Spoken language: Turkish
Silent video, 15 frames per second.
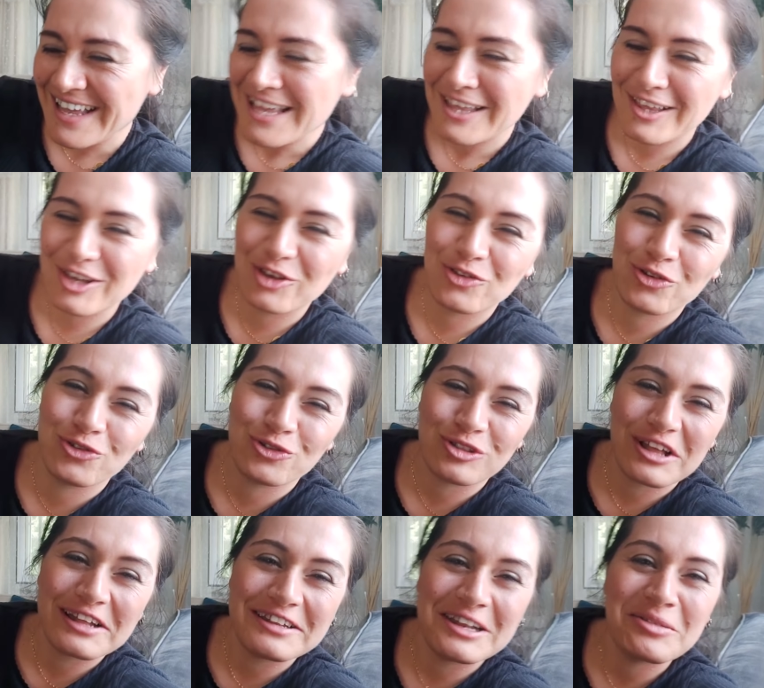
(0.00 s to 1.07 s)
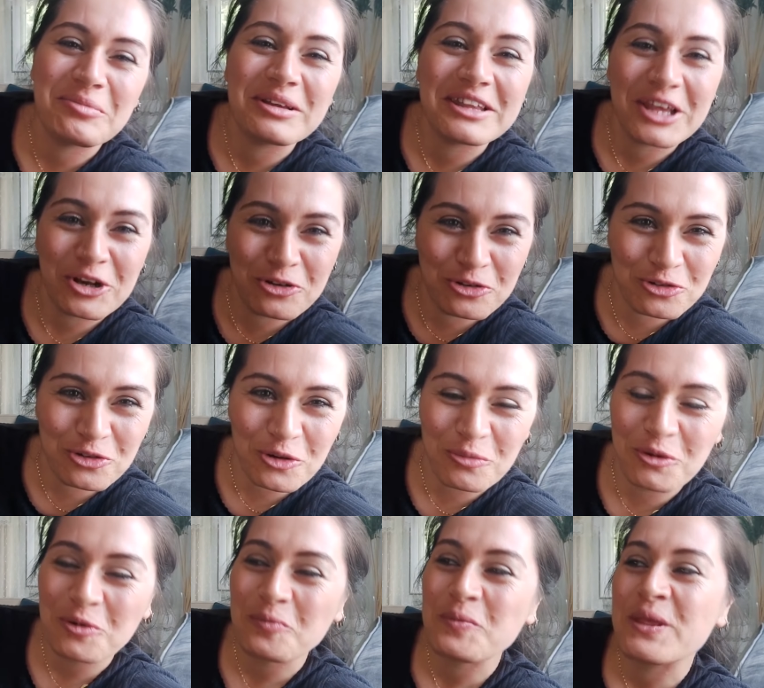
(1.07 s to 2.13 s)
İki çocuklu annelik bana yakışıyor
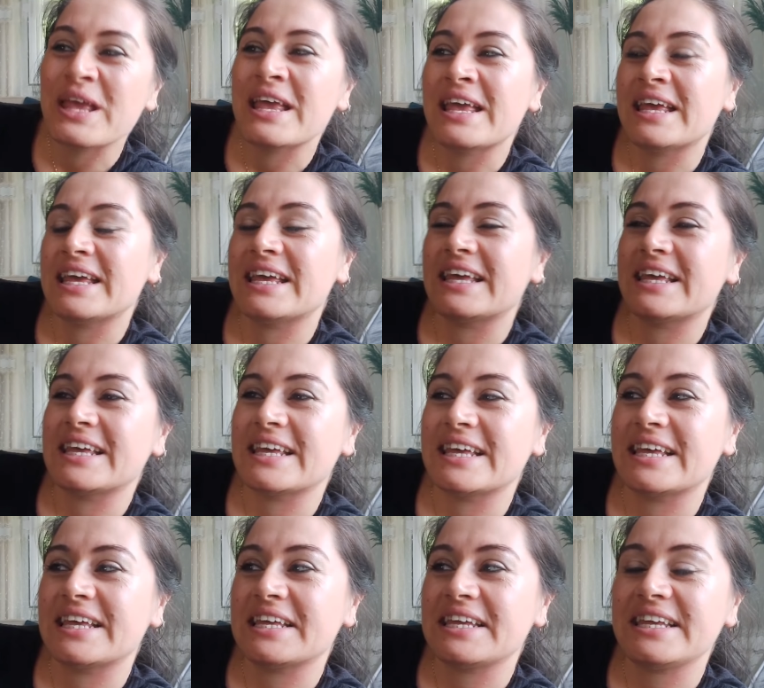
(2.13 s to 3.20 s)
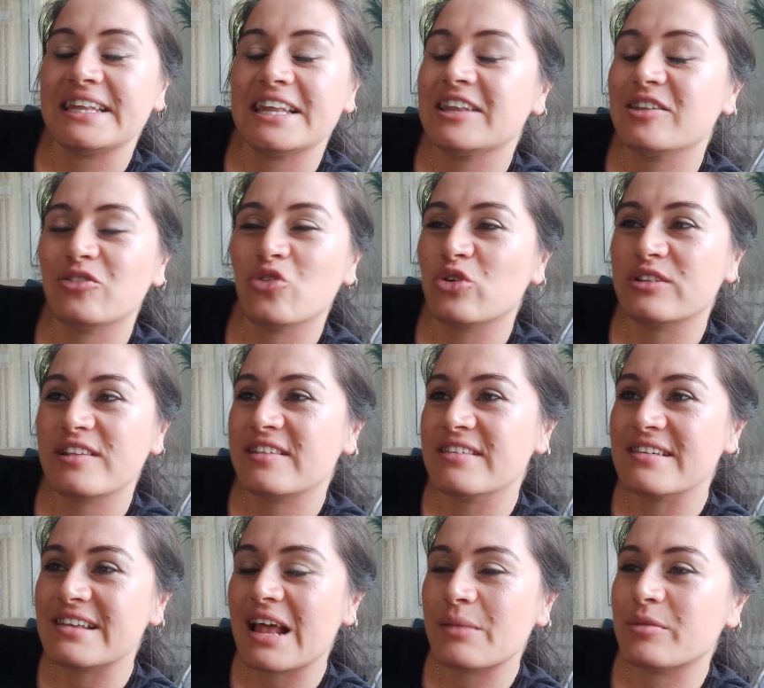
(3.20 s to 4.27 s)
mu? Ee, inanın çok da
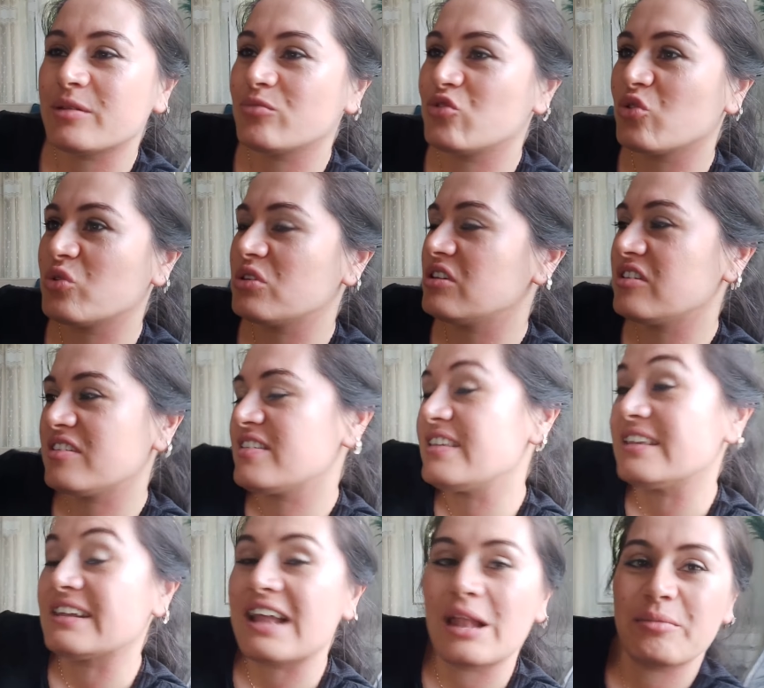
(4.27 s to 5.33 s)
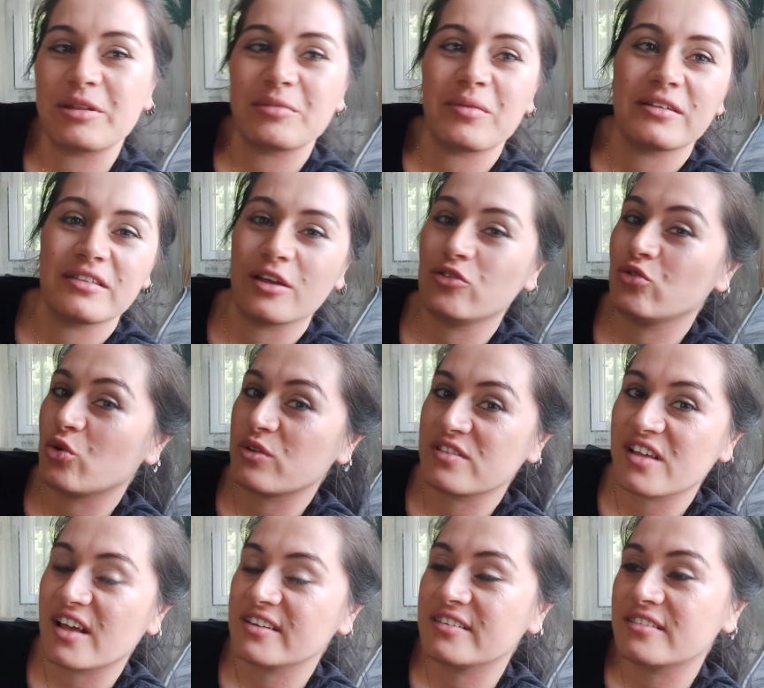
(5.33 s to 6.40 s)
sinirlenmedim. Çok, hiç sinirlenmedim. Hatta çok
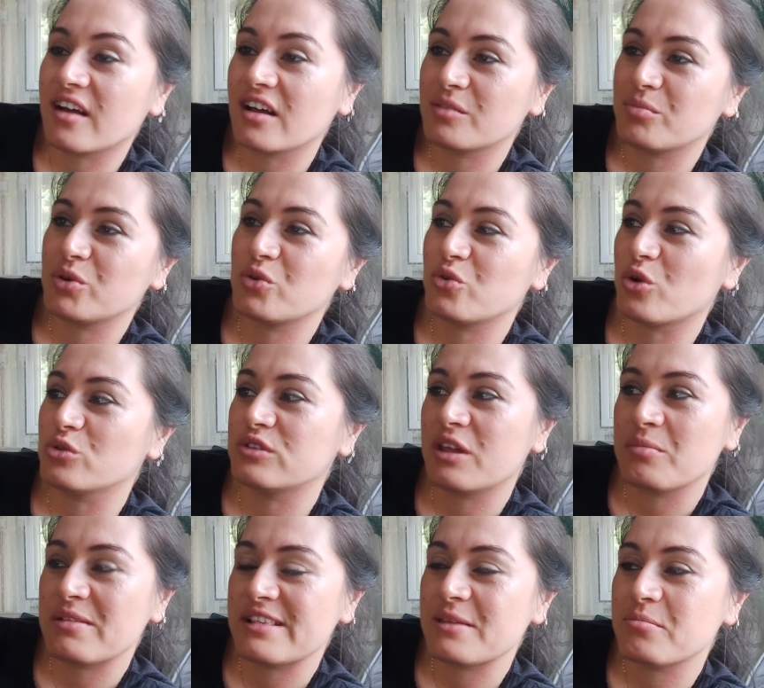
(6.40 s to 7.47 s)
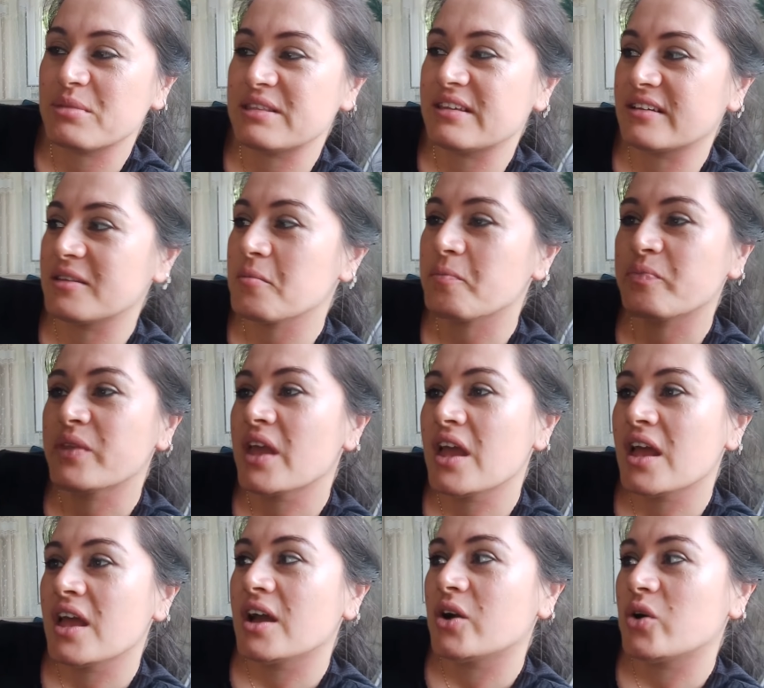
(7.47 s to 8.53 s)
sakin, rahat bir gün oldu. Temizliğimi bitirdim.
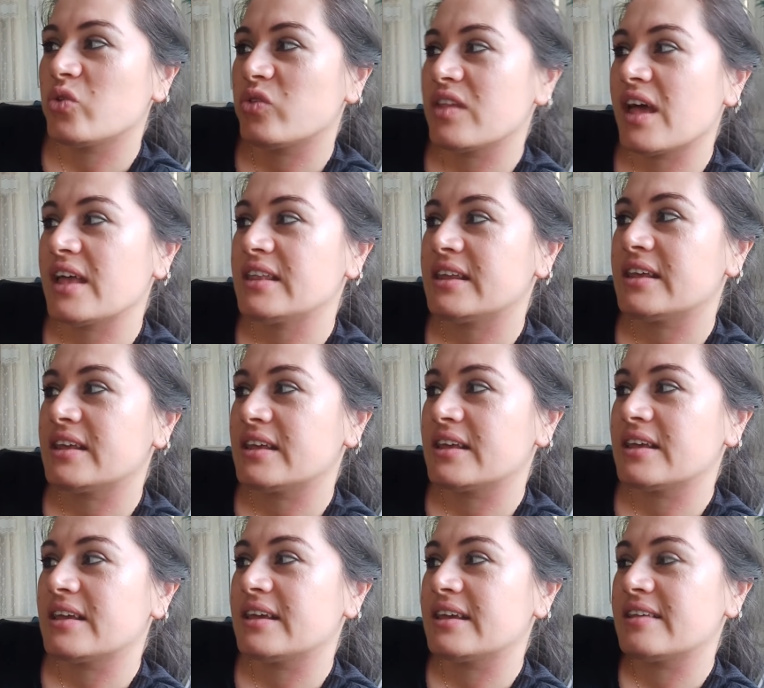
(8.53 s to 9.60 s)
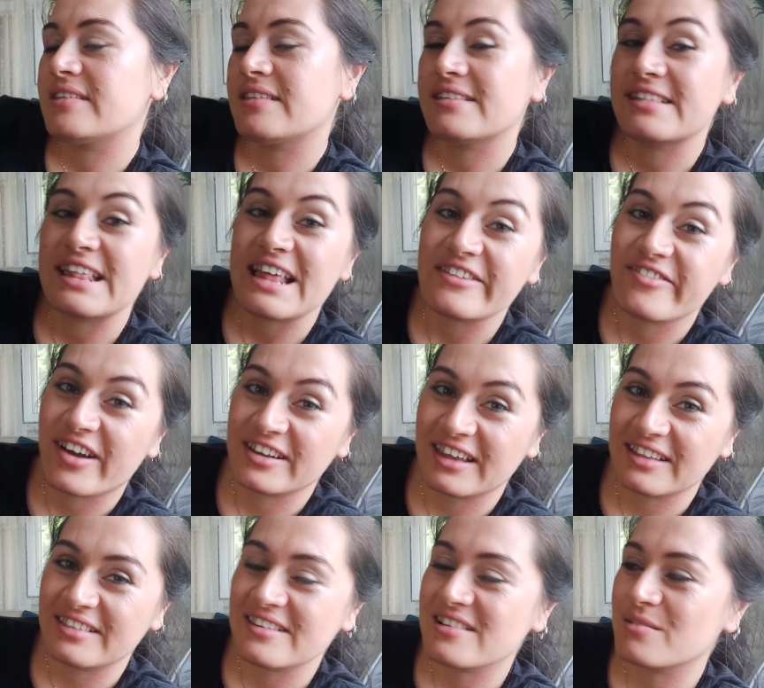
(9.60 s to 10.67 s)
O yüzden e, siz neler fark
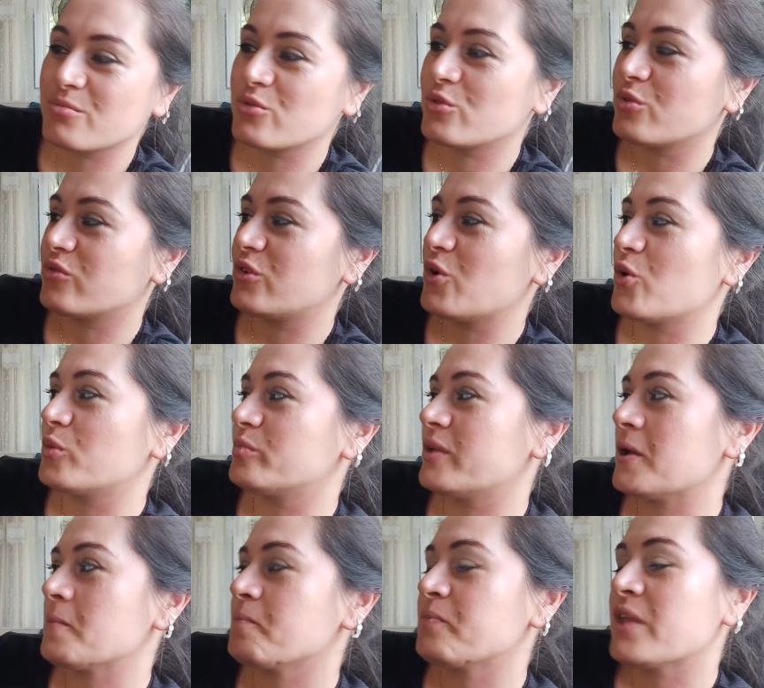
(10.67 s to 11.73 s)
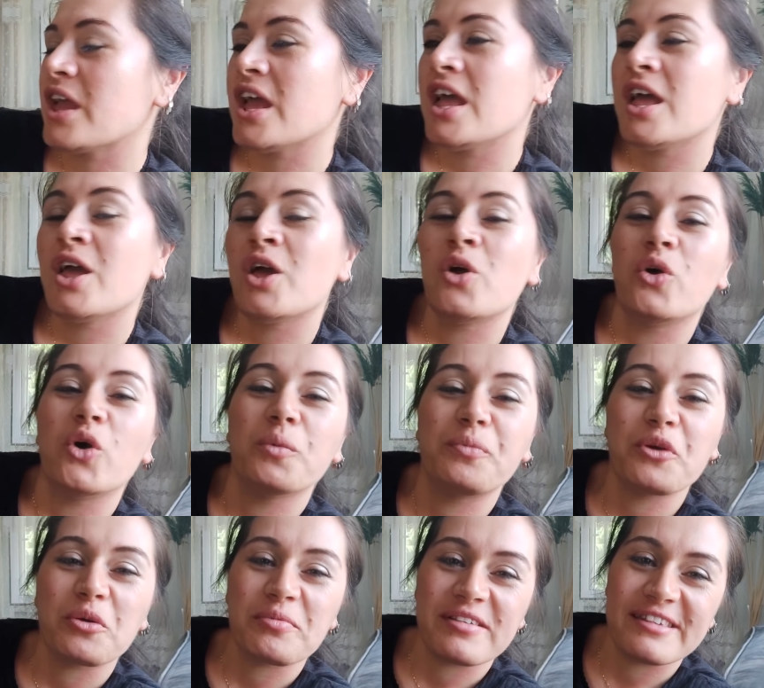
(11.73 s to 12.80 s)
ettiniz bu vlogumda?
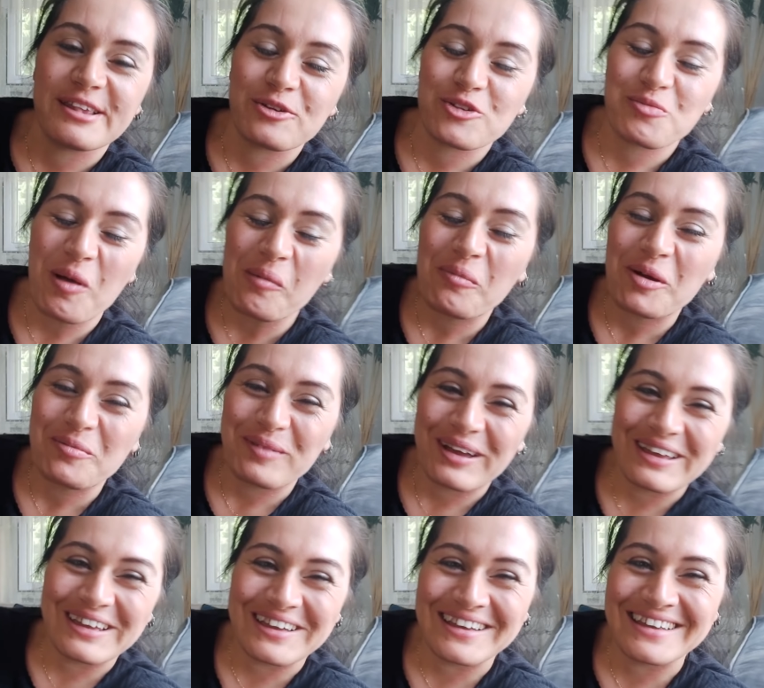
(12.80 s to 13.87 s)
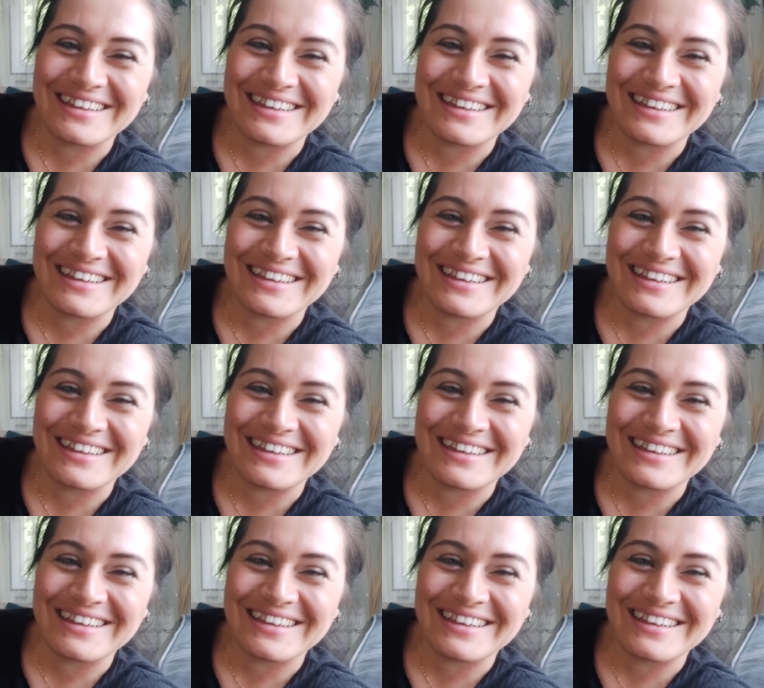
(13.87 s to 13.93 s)
Öpüyorum sizleri o zaman bay bay.